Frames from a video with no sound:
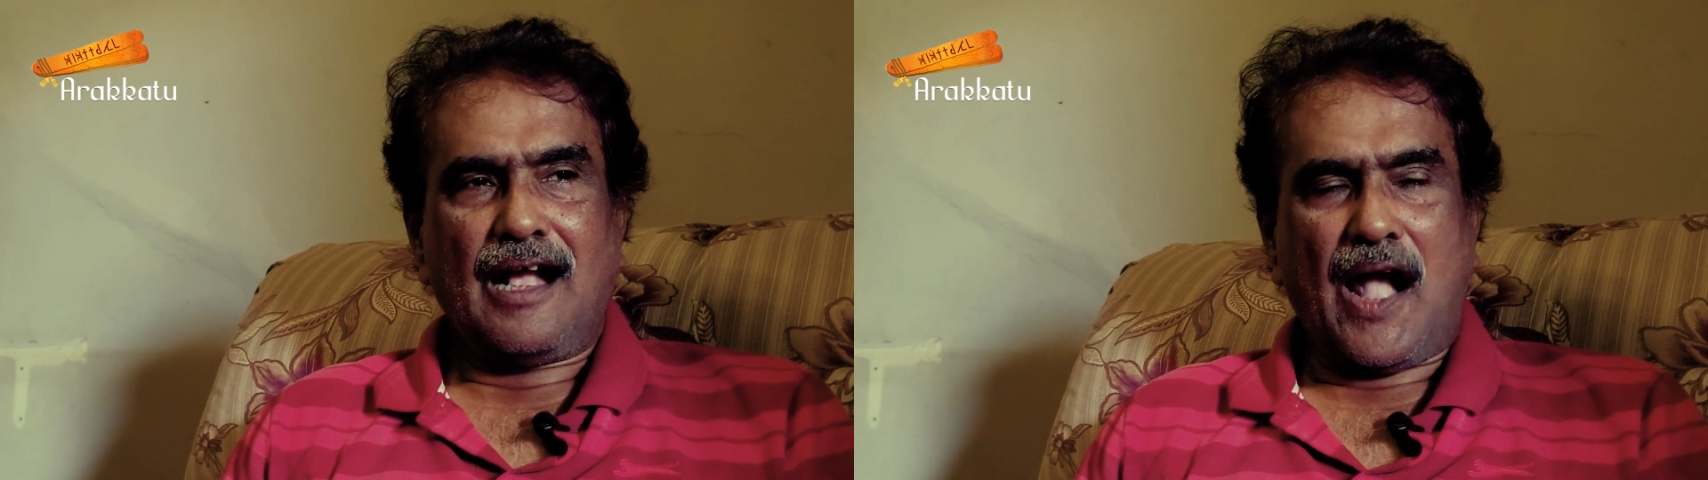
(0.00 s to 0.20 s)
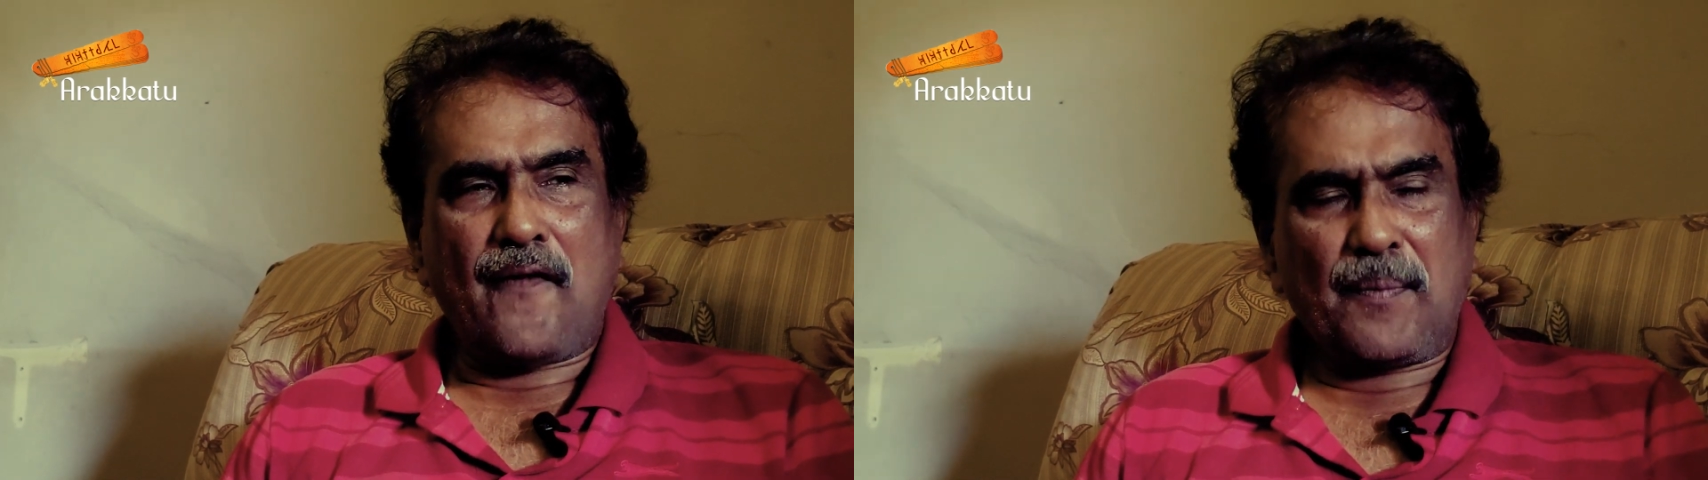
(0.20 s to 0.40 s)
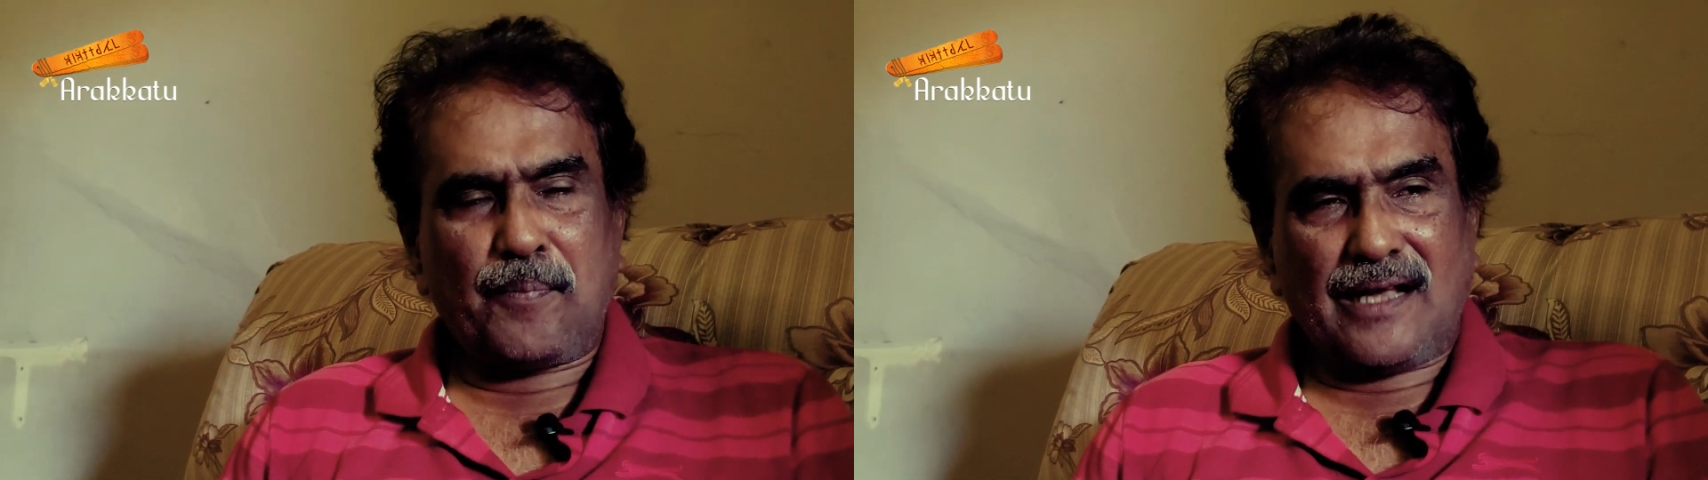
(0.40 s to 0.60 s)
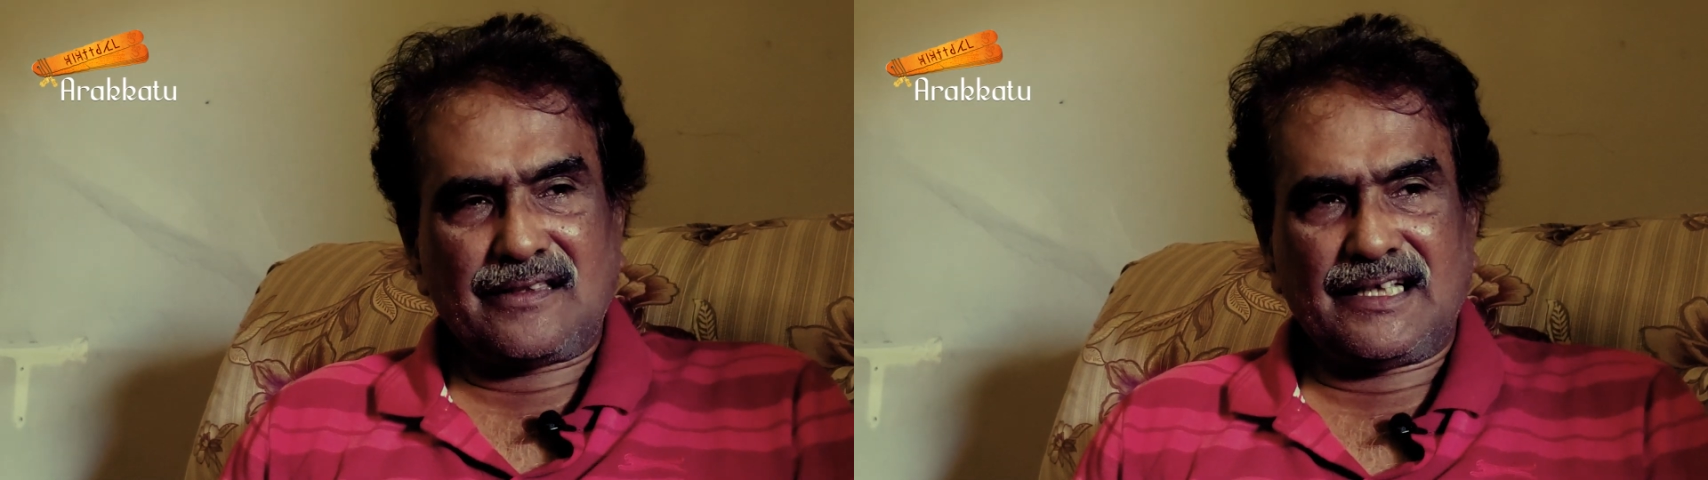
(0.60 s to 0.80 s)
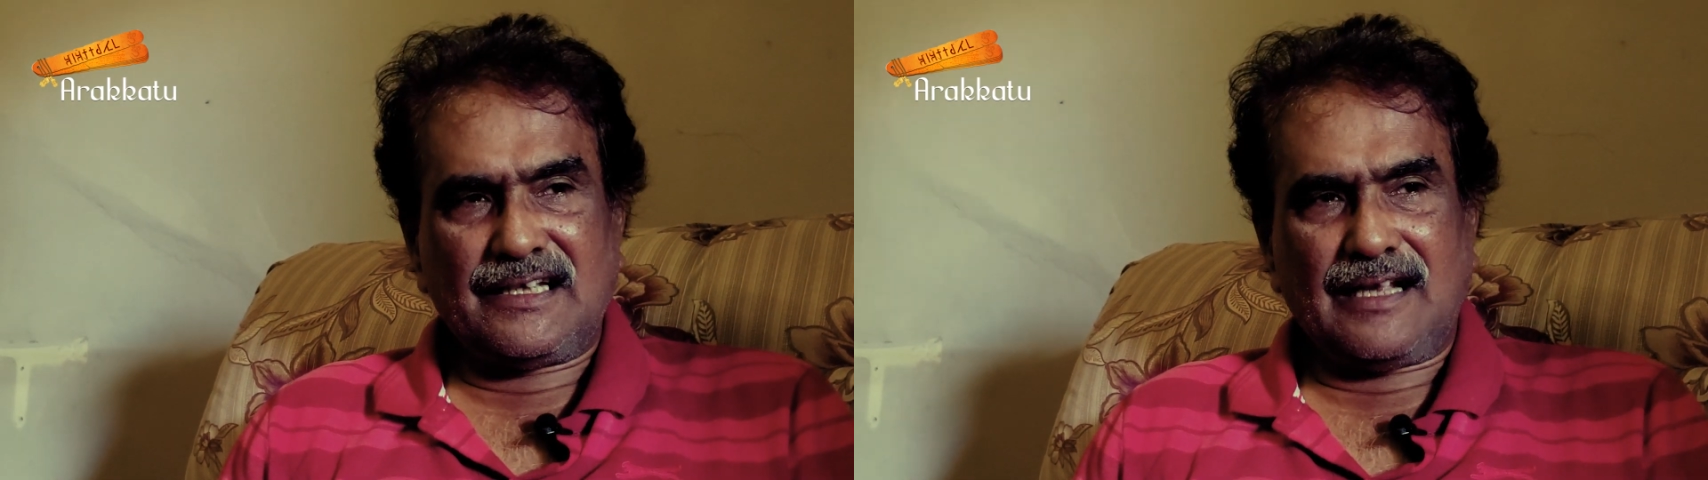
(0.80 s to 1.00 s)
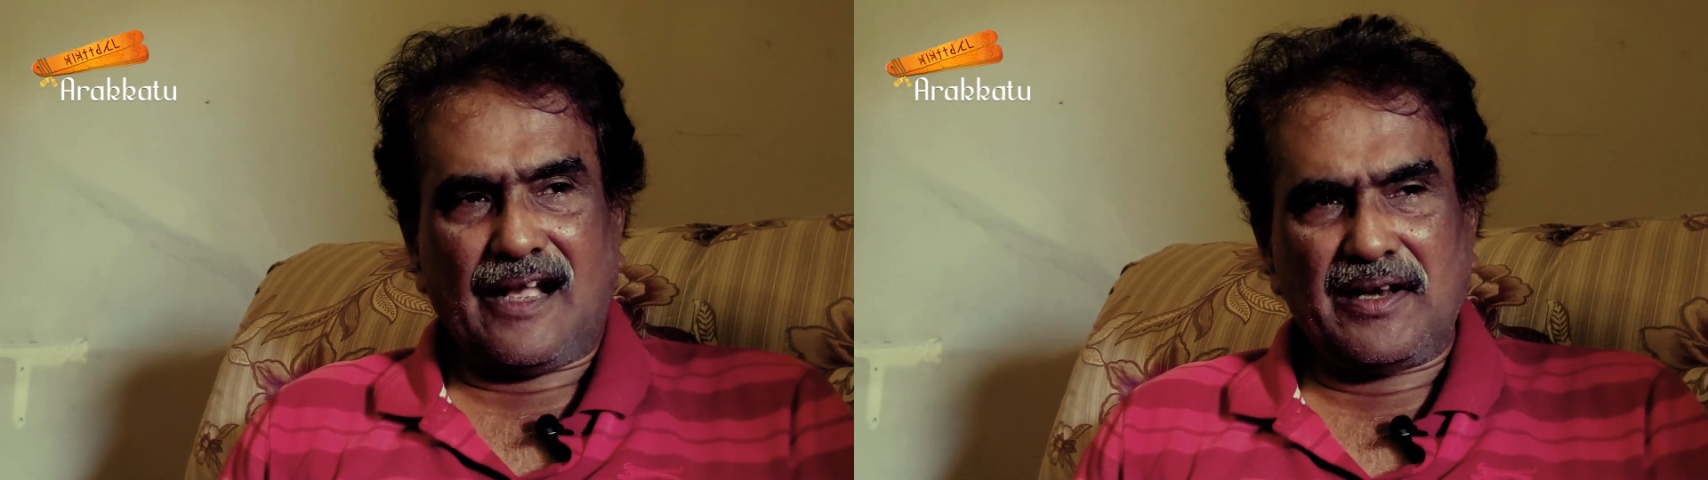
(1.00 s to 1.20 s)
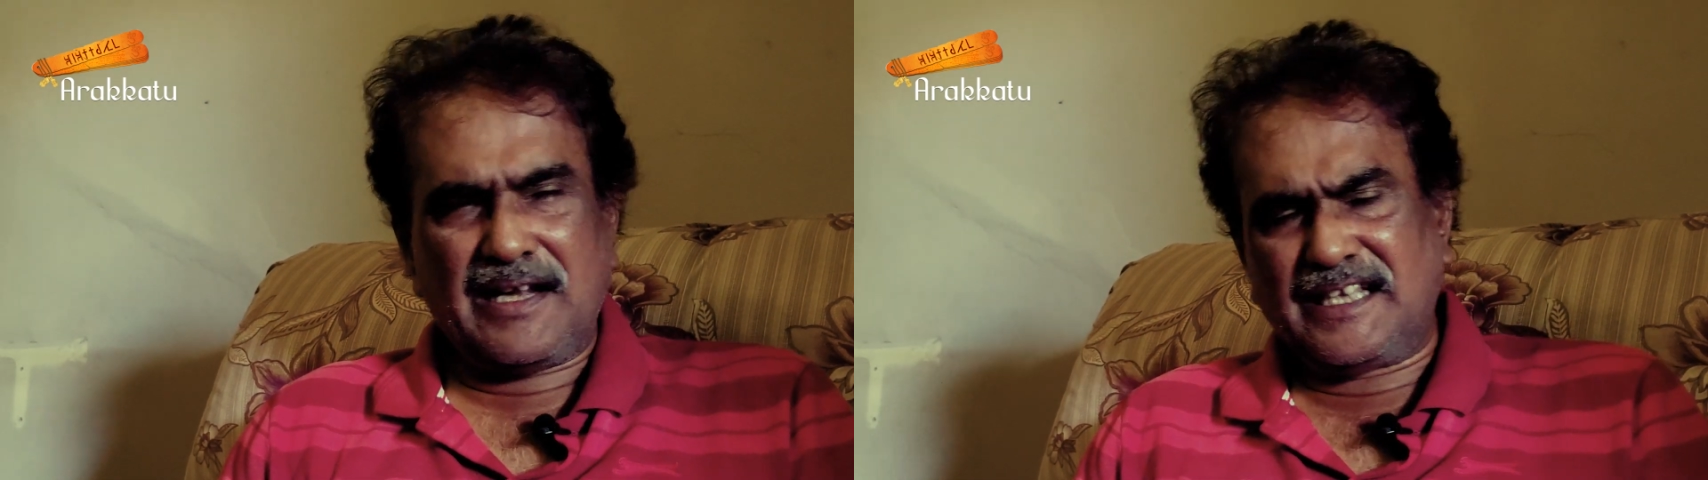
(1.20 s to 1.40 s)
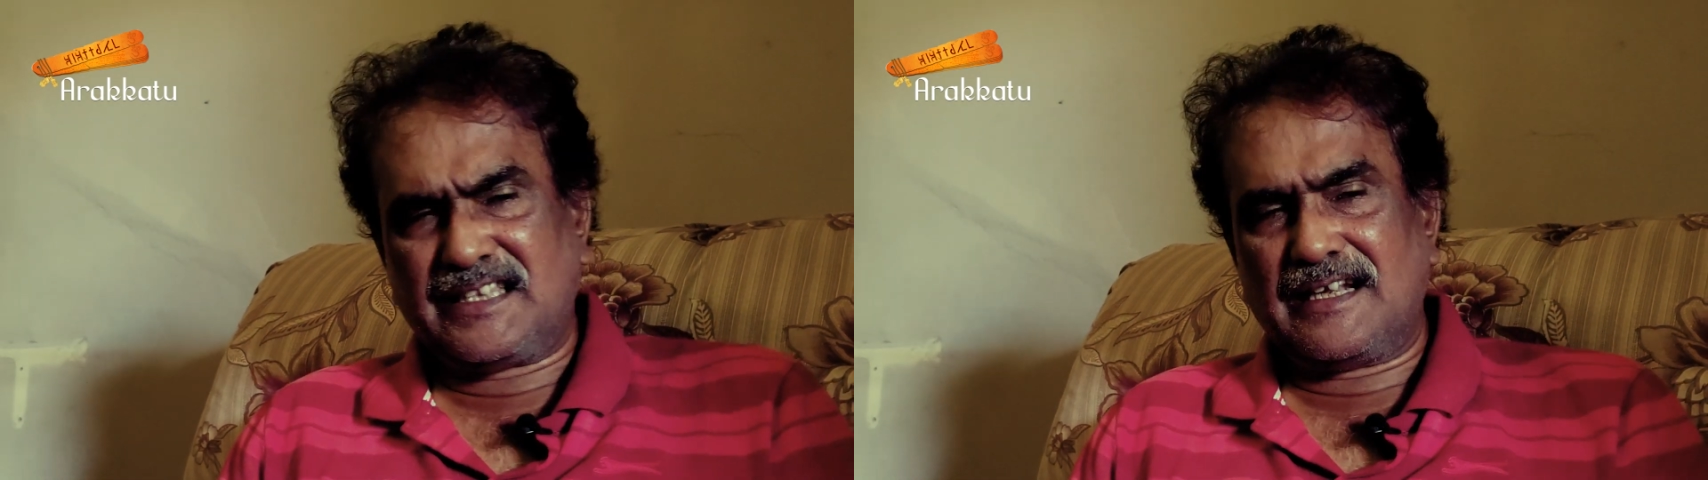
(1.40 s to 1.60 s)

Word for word: அவர் பார்த்த அவர் நடித்த